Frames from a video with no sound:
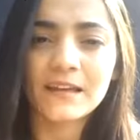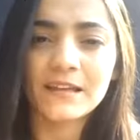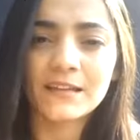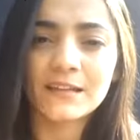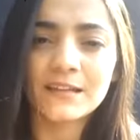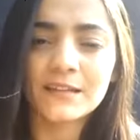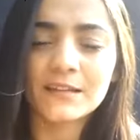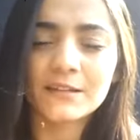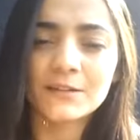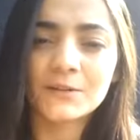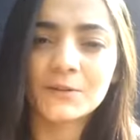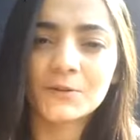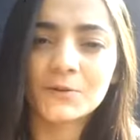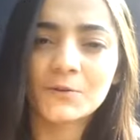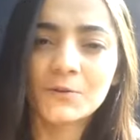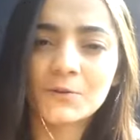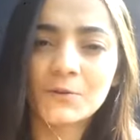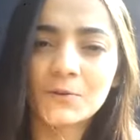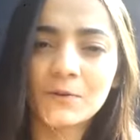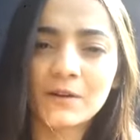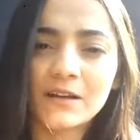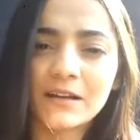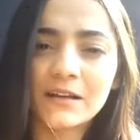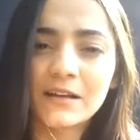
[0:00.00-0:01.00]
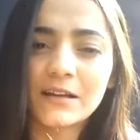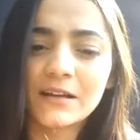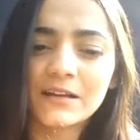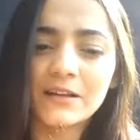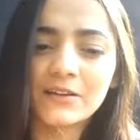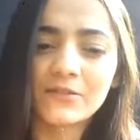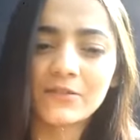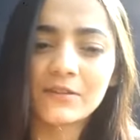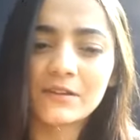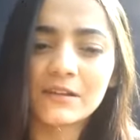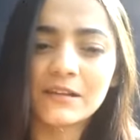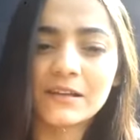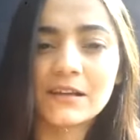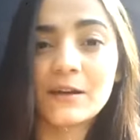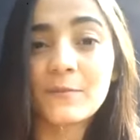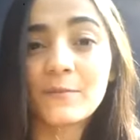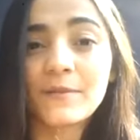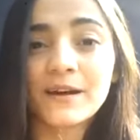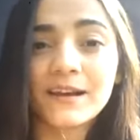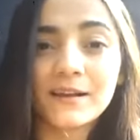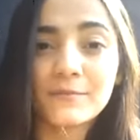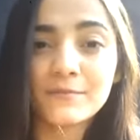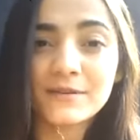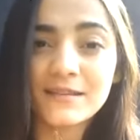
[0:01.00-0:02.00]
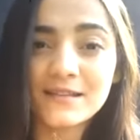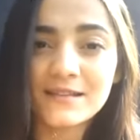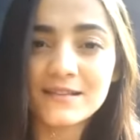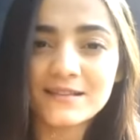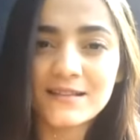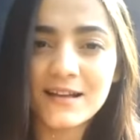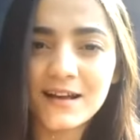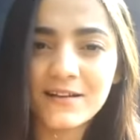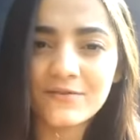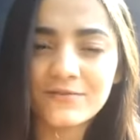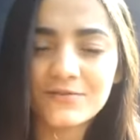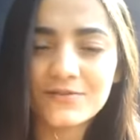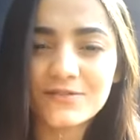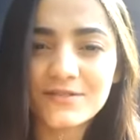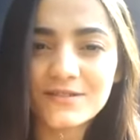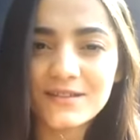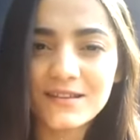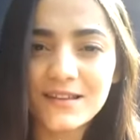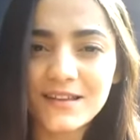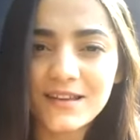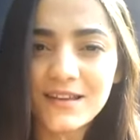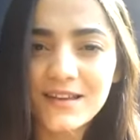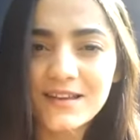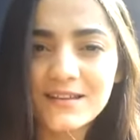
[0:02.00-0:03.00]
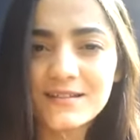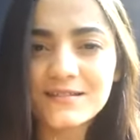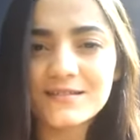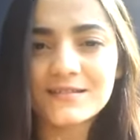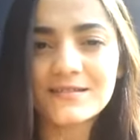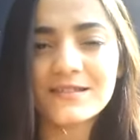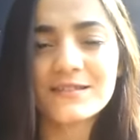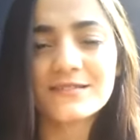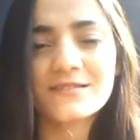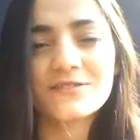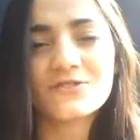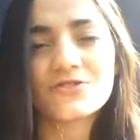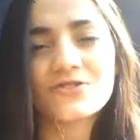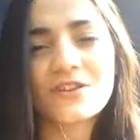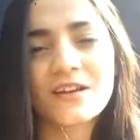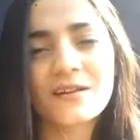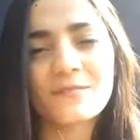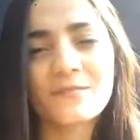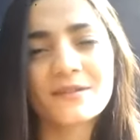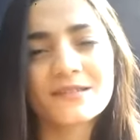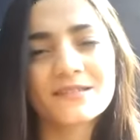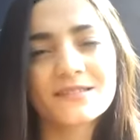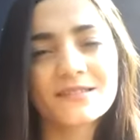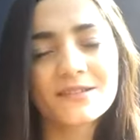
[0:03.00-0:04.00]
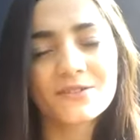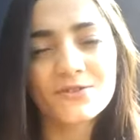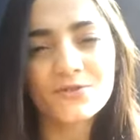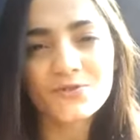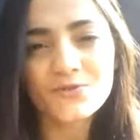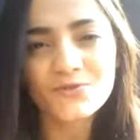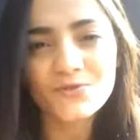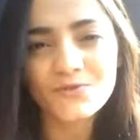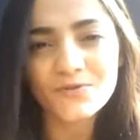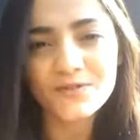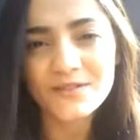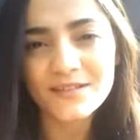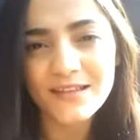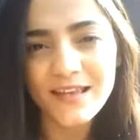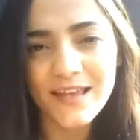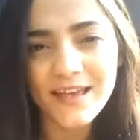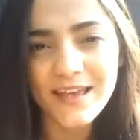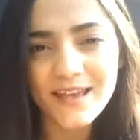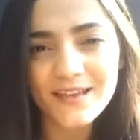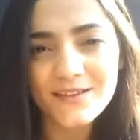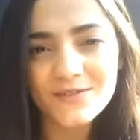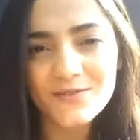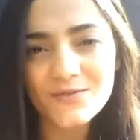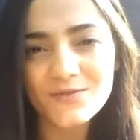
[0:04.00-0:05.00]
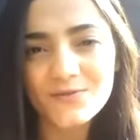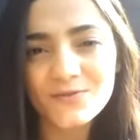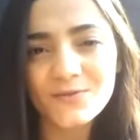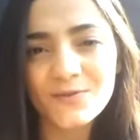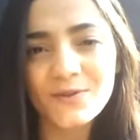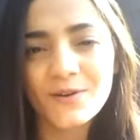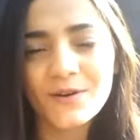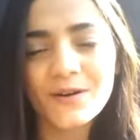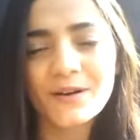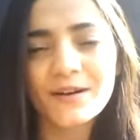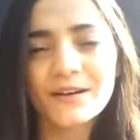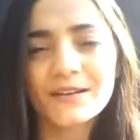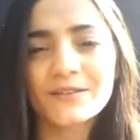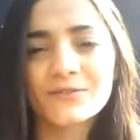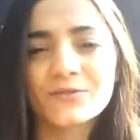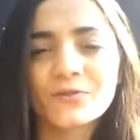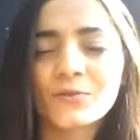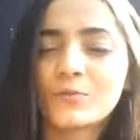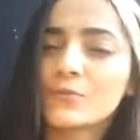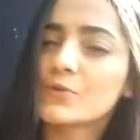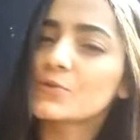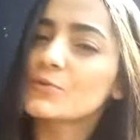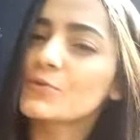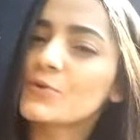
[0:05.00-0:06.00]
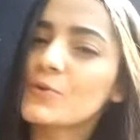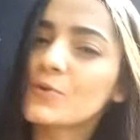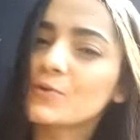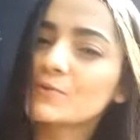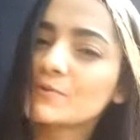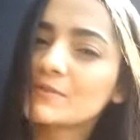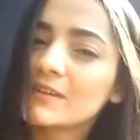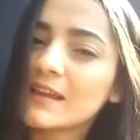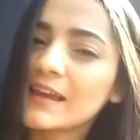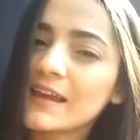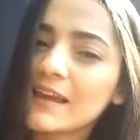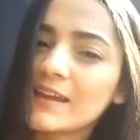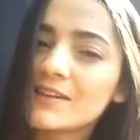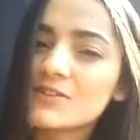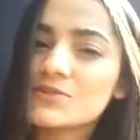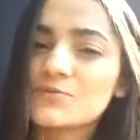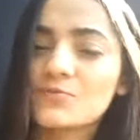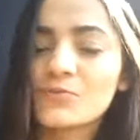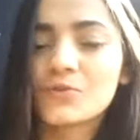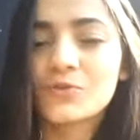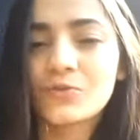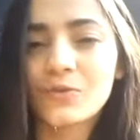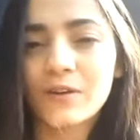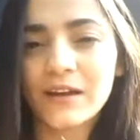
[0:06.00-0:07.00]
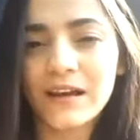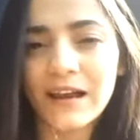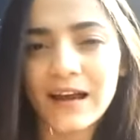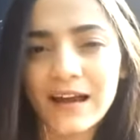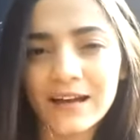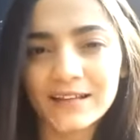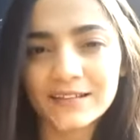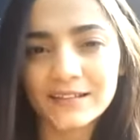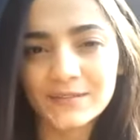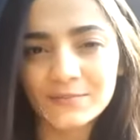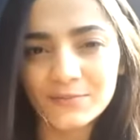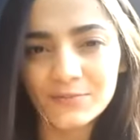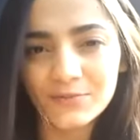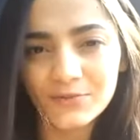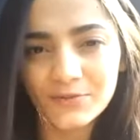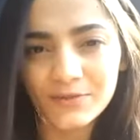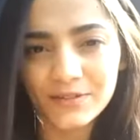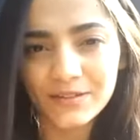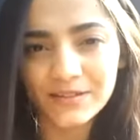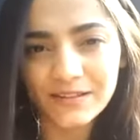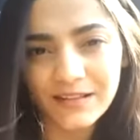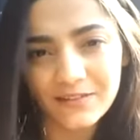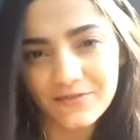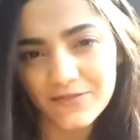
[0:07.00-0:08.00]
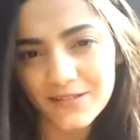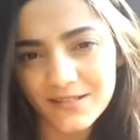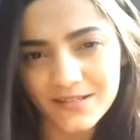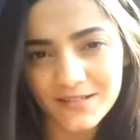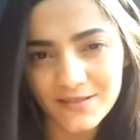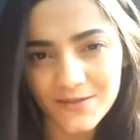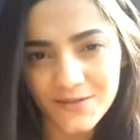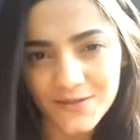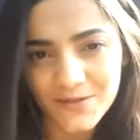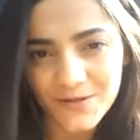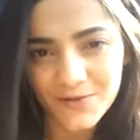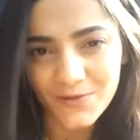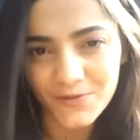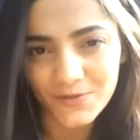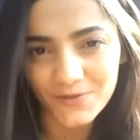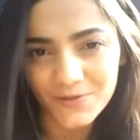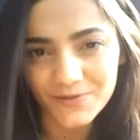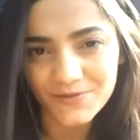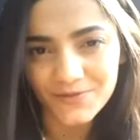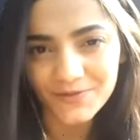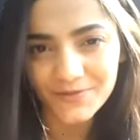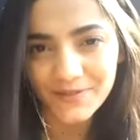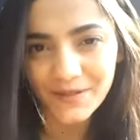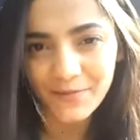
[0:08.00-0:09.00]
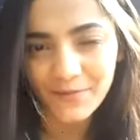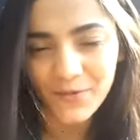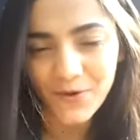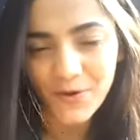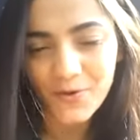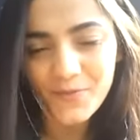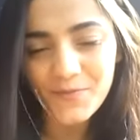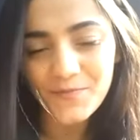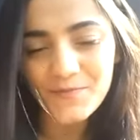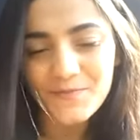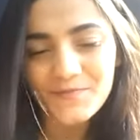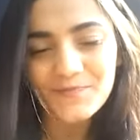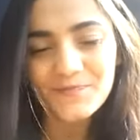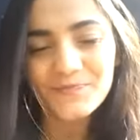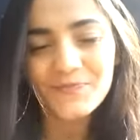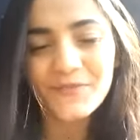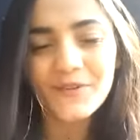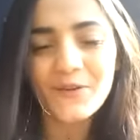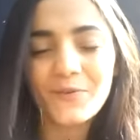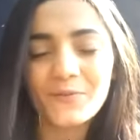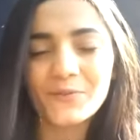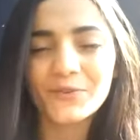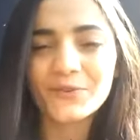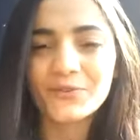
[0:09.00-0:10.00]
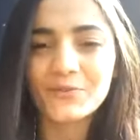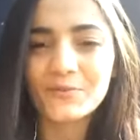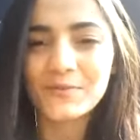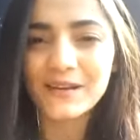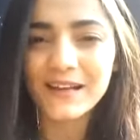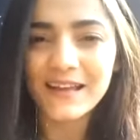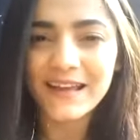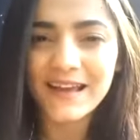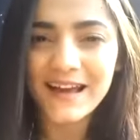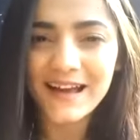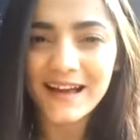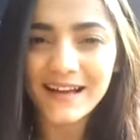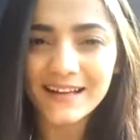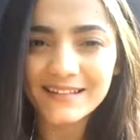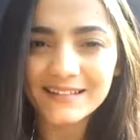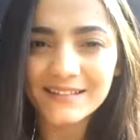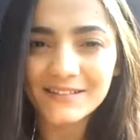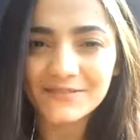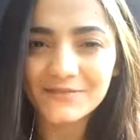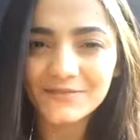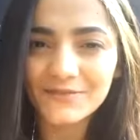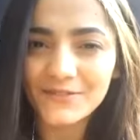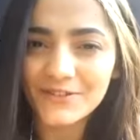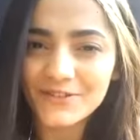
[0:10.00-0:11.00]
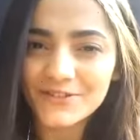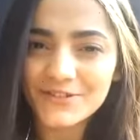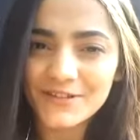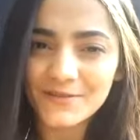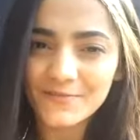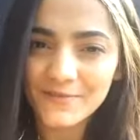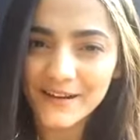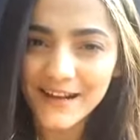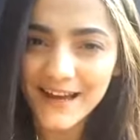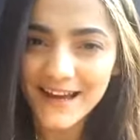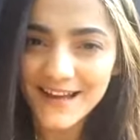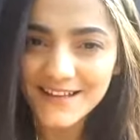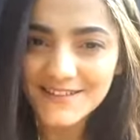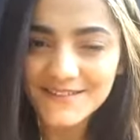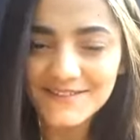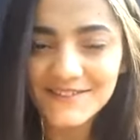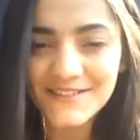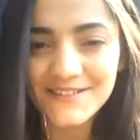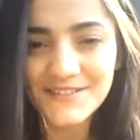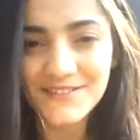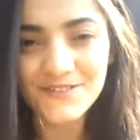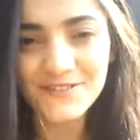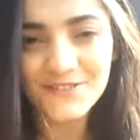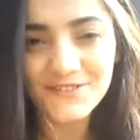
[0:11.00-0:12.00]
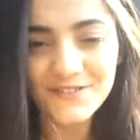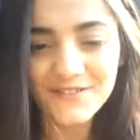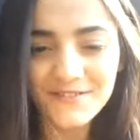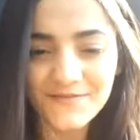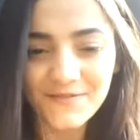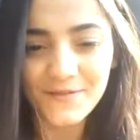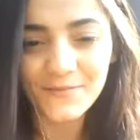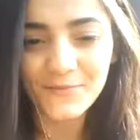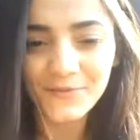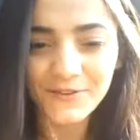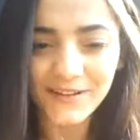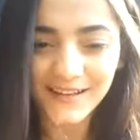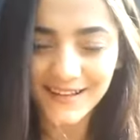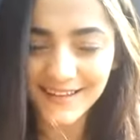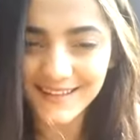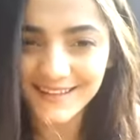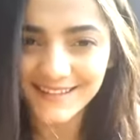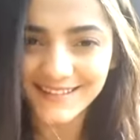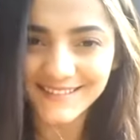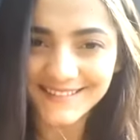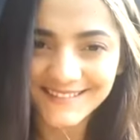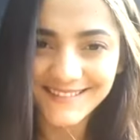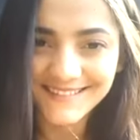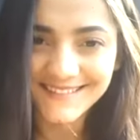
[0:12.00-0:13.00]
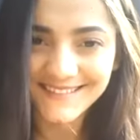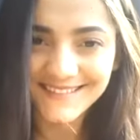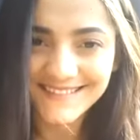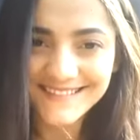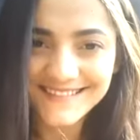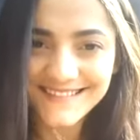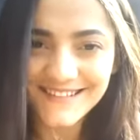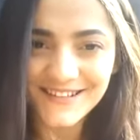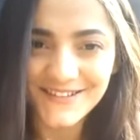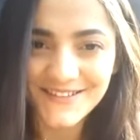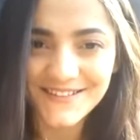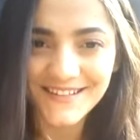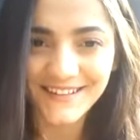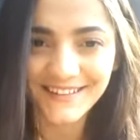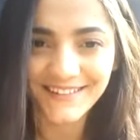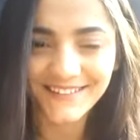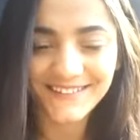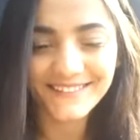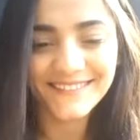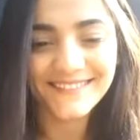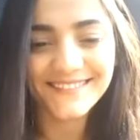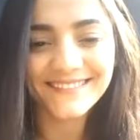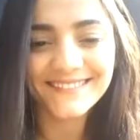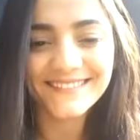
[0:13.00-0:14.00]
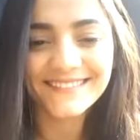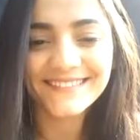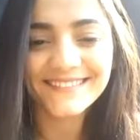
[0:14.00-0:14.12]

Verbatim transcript: Então, eu queria parabenizar vocês, desejar bastante sucesso. Estou muito contente, muito grata por estar tá fazendo esse curso, tá bom? Muito obrigada, um forte abraço e a gente se vê por aqui. Tchau, tchau.